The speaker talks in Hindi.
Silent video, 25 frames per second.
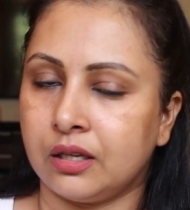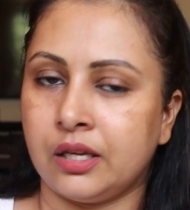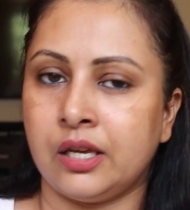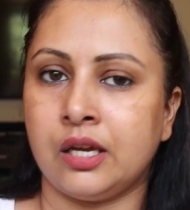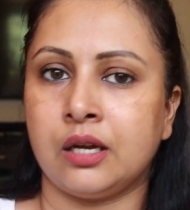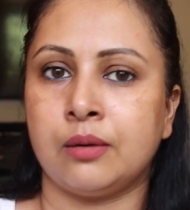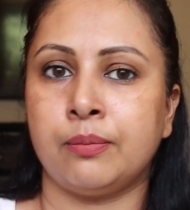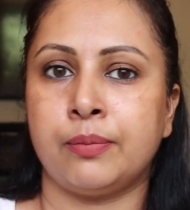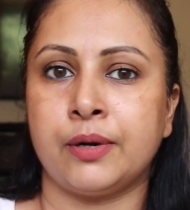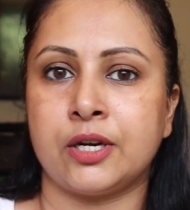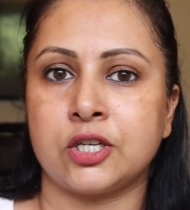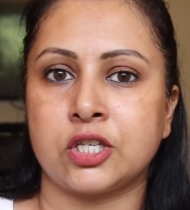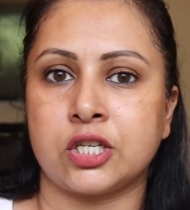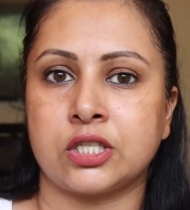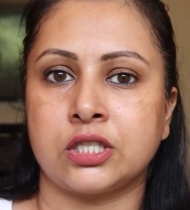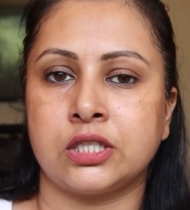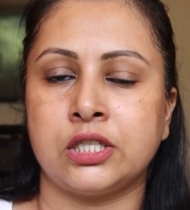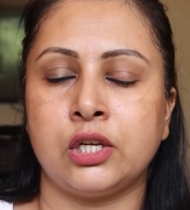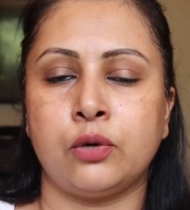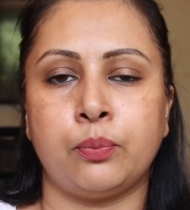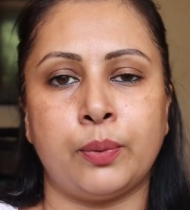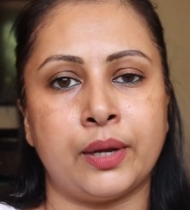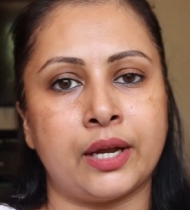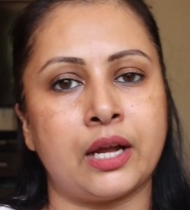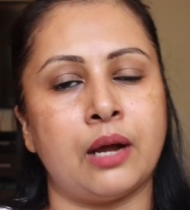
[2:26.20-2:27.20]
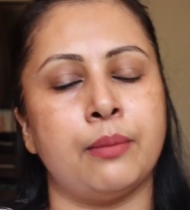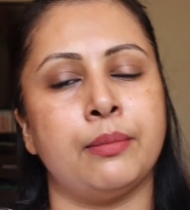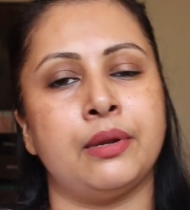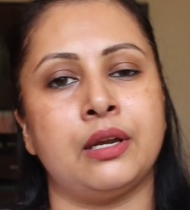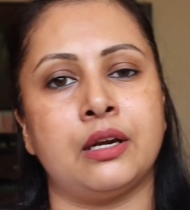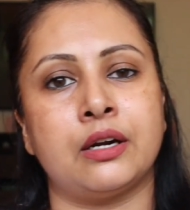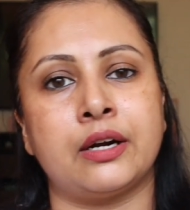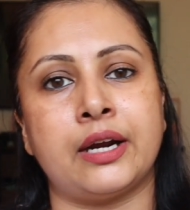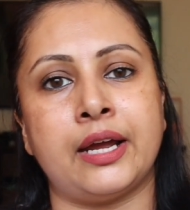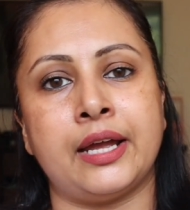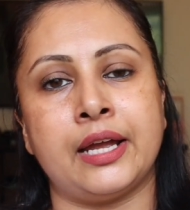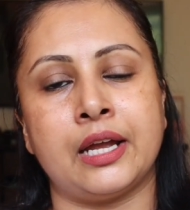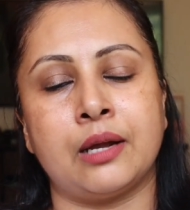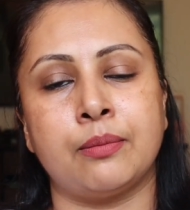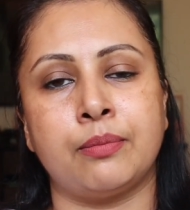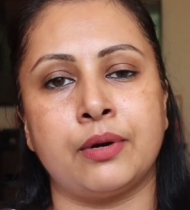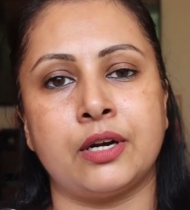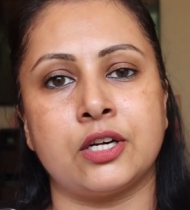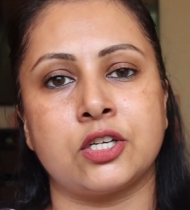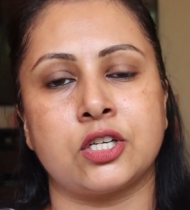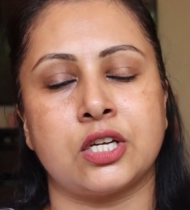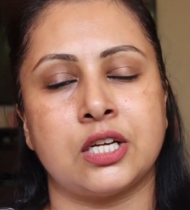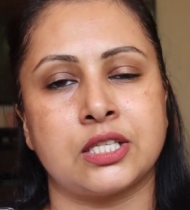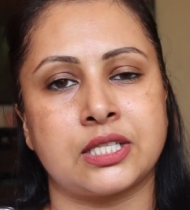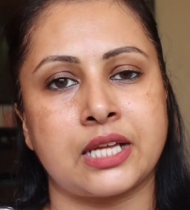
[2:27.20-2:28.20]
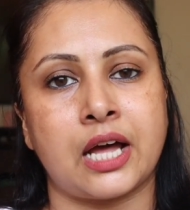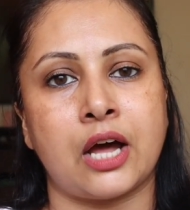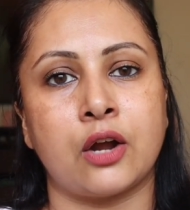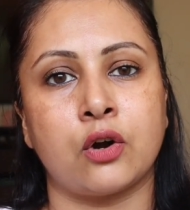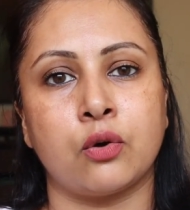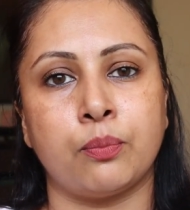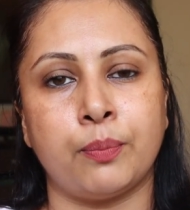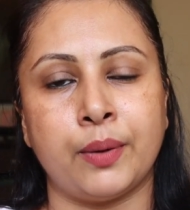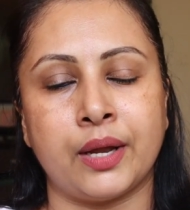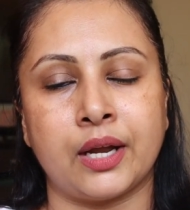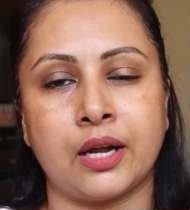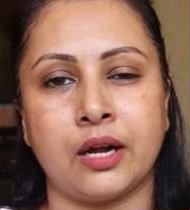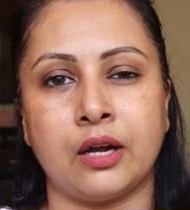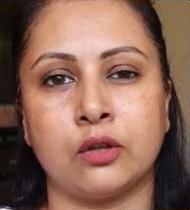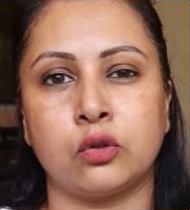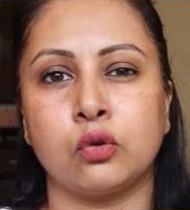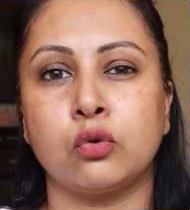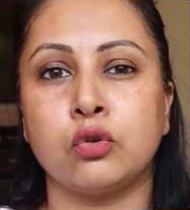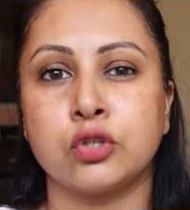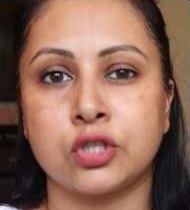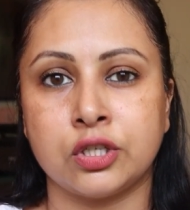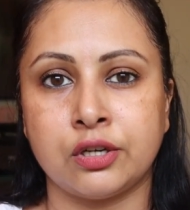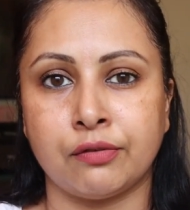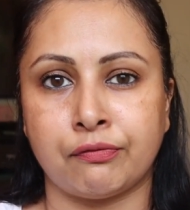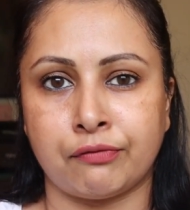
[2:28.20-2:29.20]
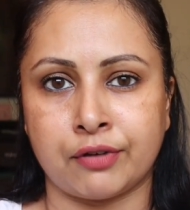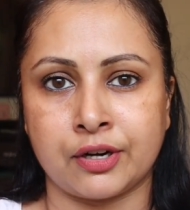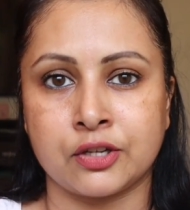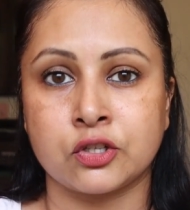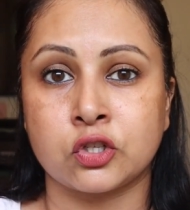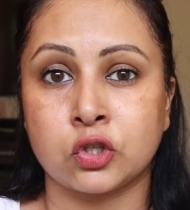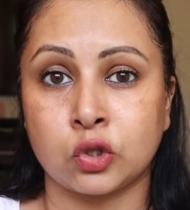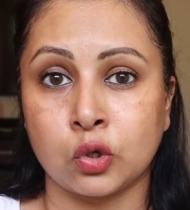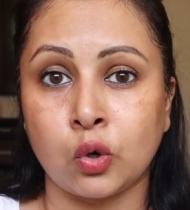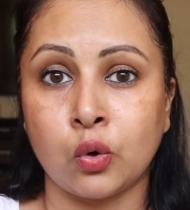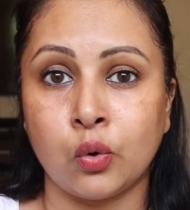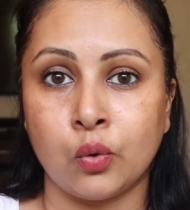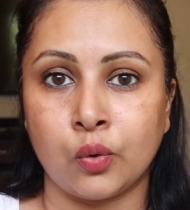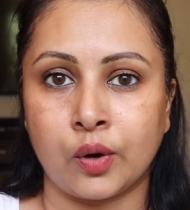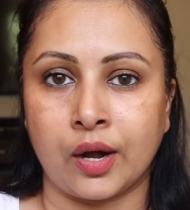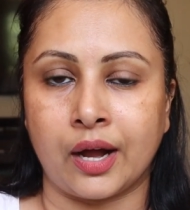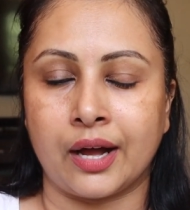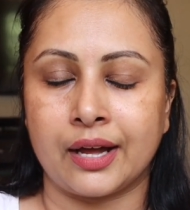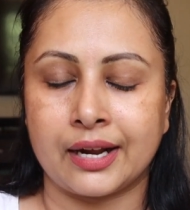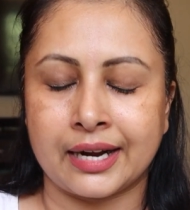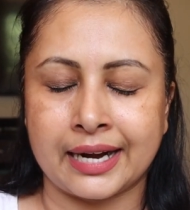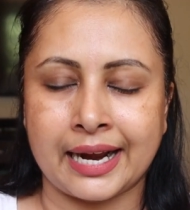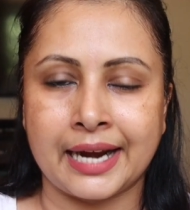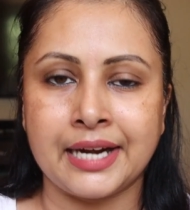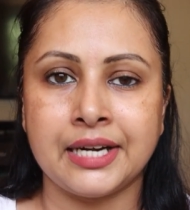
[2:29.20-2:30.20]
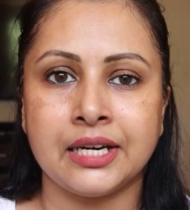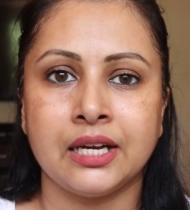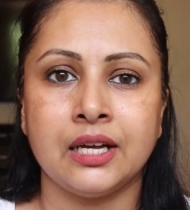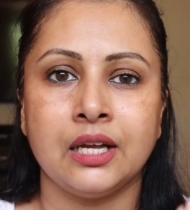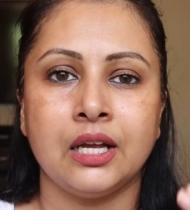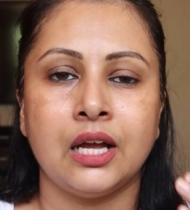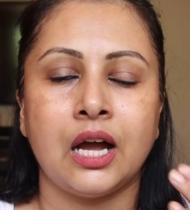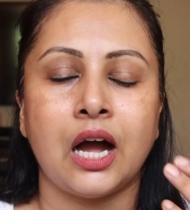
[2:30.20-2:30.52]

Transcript: एक ब्रश अस्सी रुपये का मिल रहा है एक ब्रश हज़ार रुपये का तो कुछ डिफरेंस तो होगा राइट